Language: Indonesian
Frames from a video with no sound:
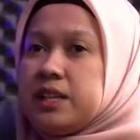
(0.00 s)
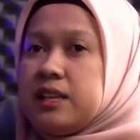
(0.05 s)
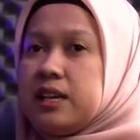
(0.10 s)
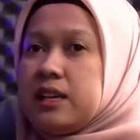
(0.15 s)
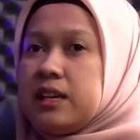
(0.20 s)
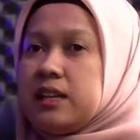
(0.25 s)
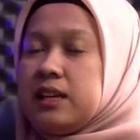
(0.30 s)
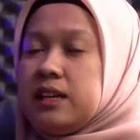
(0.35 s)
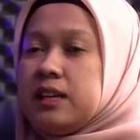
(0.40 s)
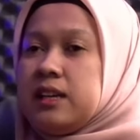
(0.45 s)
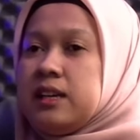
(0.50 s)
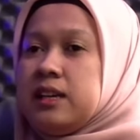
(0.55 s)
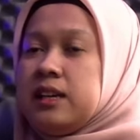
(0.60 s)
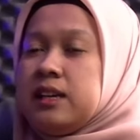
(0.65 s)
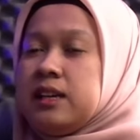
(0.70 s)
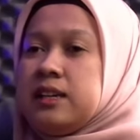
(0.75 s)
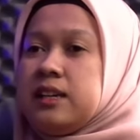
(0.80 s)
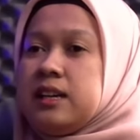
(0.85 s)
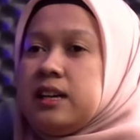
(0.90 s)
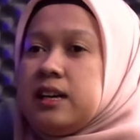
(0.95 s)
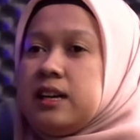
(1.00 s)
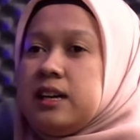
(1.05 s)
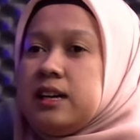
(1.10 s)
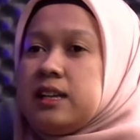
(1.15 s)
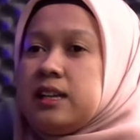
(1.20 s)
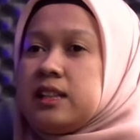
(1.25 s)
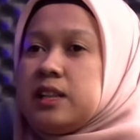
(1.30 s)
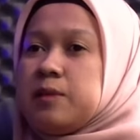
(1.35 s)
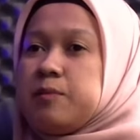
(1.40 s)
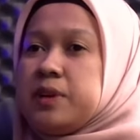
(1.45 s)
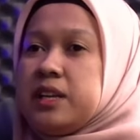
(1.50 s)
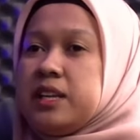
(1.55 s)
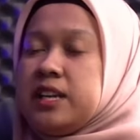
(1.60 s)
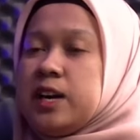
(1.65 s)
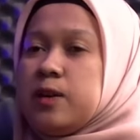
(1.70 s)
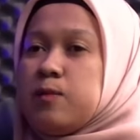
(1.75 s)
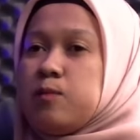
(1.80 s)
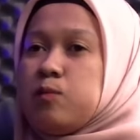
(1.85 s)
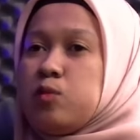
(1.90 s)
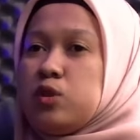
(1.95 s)
dari ya temen
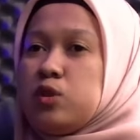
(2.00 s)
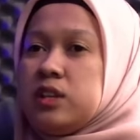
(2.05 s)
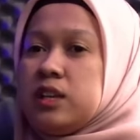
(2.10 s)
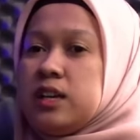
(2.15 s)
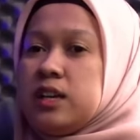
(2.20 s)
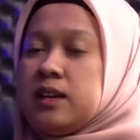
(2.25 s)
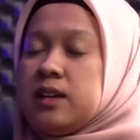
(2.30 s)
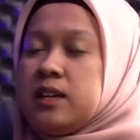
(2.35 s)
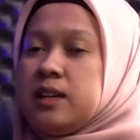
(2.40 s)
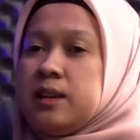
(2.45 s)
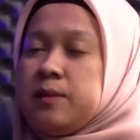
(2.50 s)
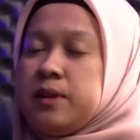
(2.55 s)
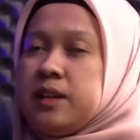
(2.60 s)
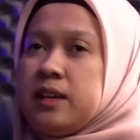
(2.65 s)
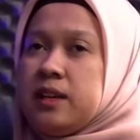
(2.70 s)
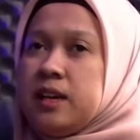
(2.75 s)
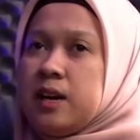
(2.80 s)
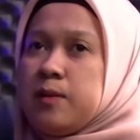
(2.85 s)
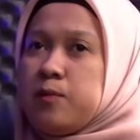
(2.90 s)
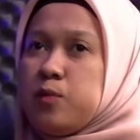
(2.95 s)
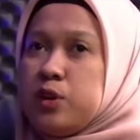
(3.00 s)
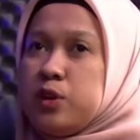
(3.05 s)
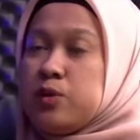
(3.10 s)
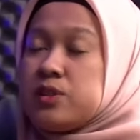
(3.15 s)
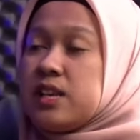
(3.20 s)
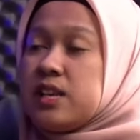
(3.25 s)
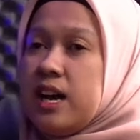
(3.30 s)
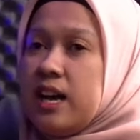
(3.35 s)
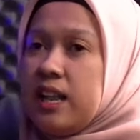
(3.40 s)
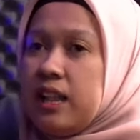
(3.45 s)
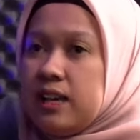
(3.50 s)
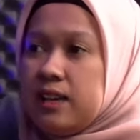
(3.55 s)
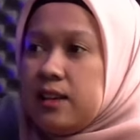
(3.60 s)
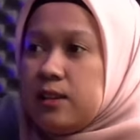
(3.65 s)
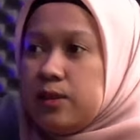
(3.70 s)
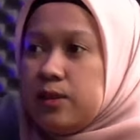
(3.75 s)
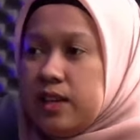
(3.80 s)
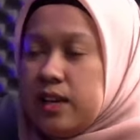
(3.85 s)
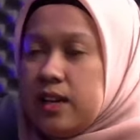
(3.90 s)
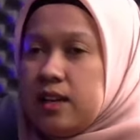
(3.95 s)
yang punya ya yang punya usaha lah
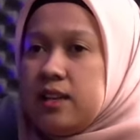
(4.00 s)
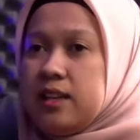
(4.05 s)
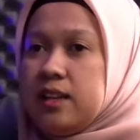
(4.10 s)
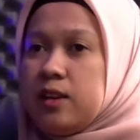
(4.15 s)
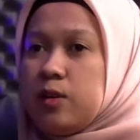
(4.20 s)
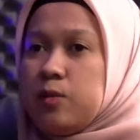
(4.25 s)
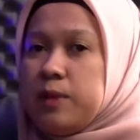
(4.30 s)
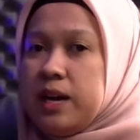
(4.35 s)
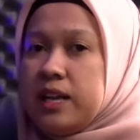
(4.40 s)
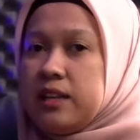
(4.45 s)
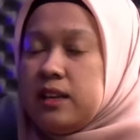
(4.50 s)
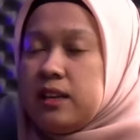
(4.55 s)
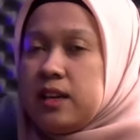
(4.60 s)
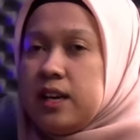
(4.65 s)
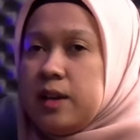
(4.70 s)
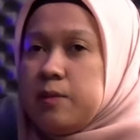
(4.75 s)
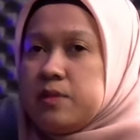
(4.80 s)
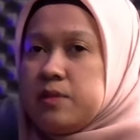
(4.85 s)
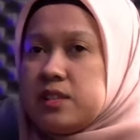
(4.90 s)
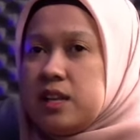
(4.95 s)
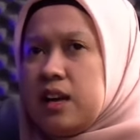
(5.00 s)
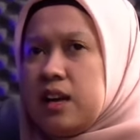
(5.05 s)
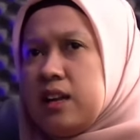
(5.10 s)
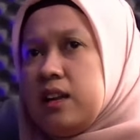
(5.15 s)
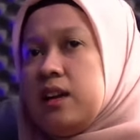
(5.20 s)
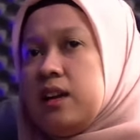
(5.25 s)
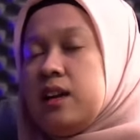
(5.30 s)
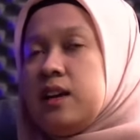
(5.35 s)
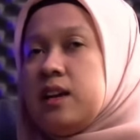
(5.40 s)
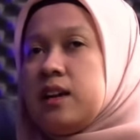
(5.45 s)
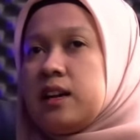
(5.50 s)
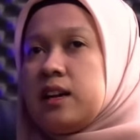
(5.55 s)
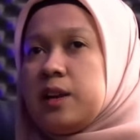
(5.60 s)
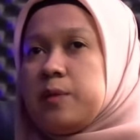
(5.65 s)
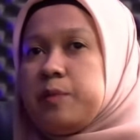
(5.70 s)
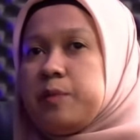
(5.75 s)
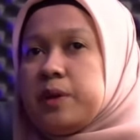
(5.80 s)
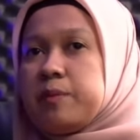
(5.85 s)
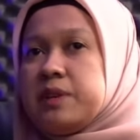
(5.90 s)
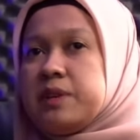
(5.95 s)
gitu ya, ya. di rumahnya kayak mm. misalkan
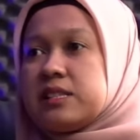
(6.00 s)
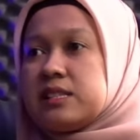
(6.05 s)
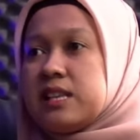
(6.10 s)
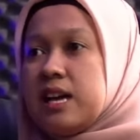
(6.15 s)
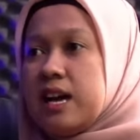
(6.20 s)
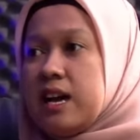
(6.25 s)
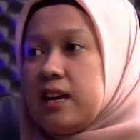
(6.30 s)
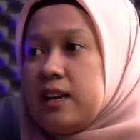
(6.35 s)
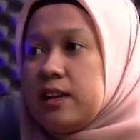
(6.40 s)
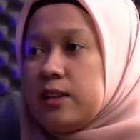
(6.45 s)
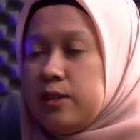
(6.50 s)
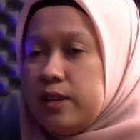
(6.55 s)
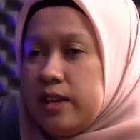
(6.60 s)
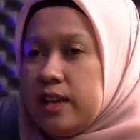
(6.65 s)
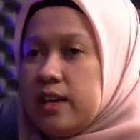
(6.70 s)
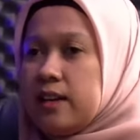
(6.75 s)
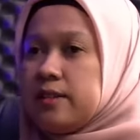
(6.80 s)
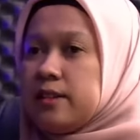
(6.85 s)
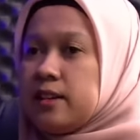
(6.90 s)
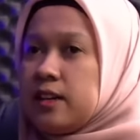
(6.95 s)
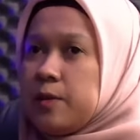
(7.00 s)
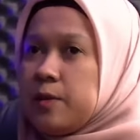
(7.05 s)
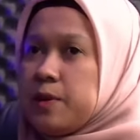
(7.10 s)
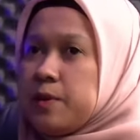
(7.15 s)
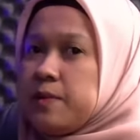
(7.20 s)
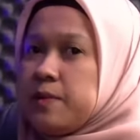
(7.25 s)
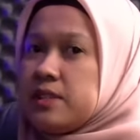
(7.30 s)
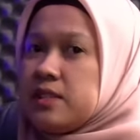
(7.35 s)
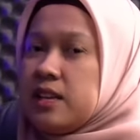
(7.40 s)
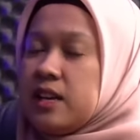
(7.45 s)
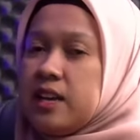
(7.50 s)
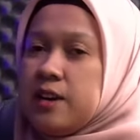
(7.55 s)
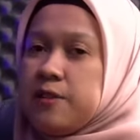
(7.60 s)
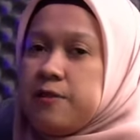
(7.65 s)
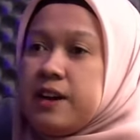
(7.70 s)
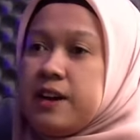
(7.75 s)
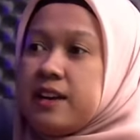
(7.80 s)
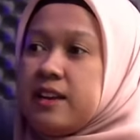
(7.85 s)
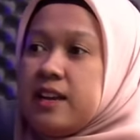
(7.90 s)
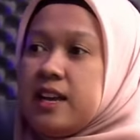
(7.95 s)
keripik pisang gitu ya keripik pisang yang
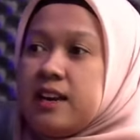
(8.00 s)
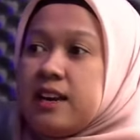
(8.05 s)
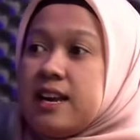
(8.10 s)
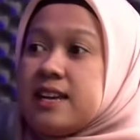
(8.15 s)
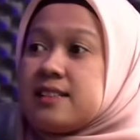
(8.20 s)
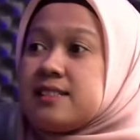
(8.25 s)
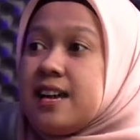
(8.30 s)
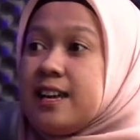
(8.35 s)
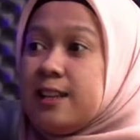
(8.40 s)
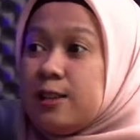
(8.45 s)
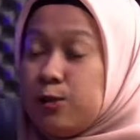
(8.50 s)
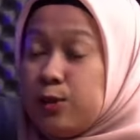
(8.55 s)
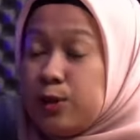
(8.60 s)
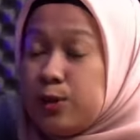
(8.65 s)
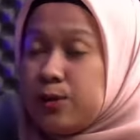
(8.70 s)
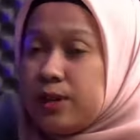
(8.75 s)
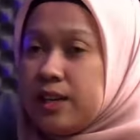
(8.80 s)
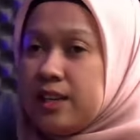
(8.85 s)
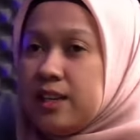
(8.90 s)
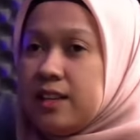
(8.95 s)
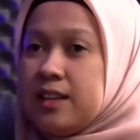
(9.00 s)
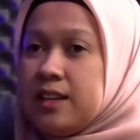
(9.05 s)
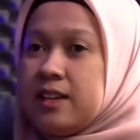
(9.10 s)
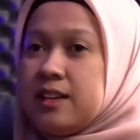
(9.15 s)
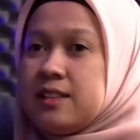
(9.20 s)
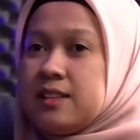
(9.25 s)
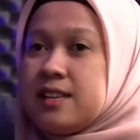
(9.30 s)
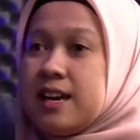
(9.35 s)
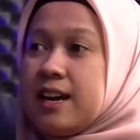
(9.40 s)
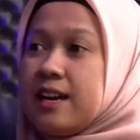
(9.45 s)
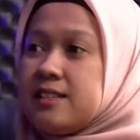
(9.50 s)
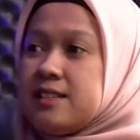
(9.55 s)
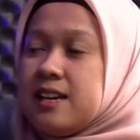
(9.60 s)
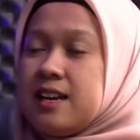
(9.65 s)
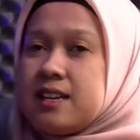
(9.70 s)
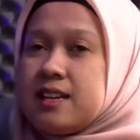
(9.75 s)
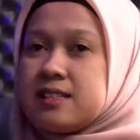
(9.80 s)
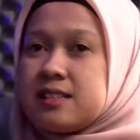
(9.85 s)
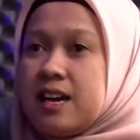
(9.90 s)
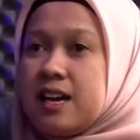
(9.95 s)
varian rasa itu itu kan sangat
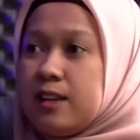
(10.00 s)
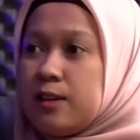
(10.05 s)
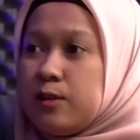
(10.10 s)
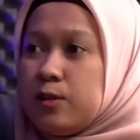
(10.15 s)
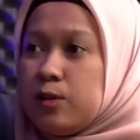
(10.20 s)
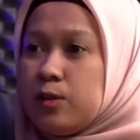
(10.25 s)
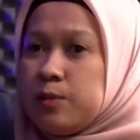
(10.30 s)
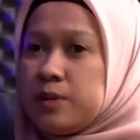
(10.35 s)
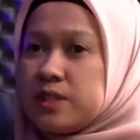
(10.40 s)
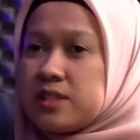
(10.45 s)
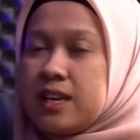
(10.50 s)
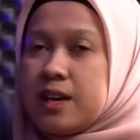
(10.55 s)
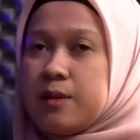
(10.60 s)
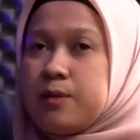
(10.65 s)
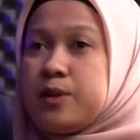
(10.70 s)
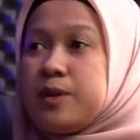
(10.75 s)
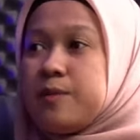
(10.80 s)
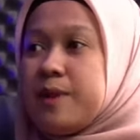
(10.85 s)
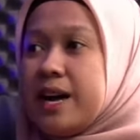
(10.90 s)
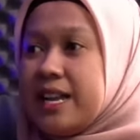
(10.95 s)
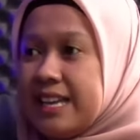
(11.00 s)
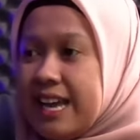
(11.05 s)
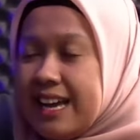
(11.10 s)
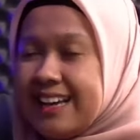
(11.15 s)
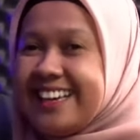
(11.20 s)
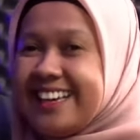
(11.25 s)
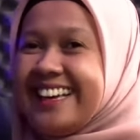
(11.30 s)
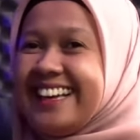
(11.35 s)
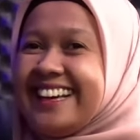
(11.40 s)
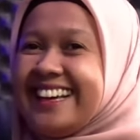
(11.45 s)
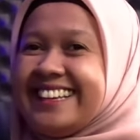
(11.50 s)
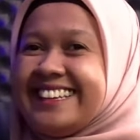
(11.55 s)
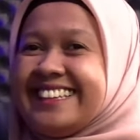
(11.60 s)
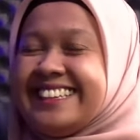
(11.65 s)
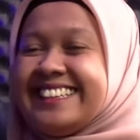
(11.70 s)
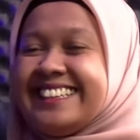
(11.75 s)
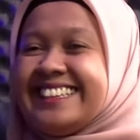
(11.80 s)
jarang sekali dulu mas sekarang udah banyak ya iya,